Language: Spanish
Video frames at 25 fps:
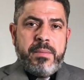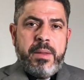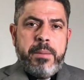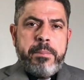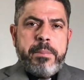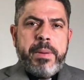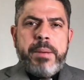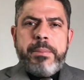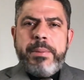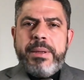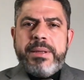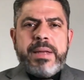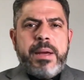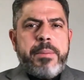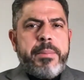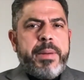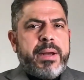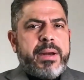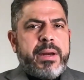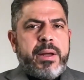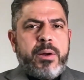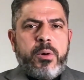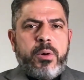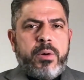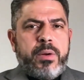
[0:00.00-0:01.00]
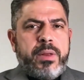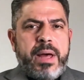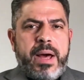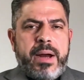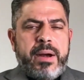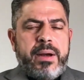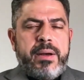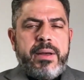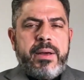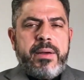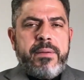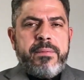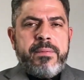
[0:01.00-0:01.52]
Permítame
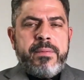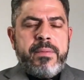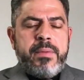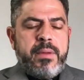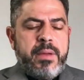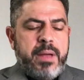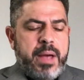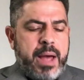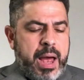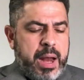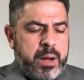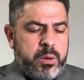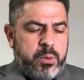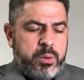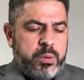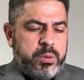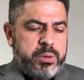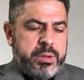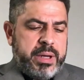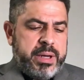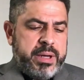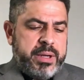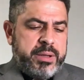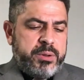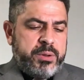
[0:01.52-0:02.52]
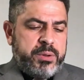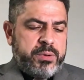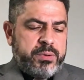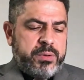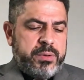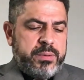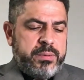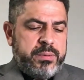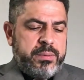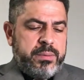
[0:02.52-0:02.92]
recordarle algunos de ellos.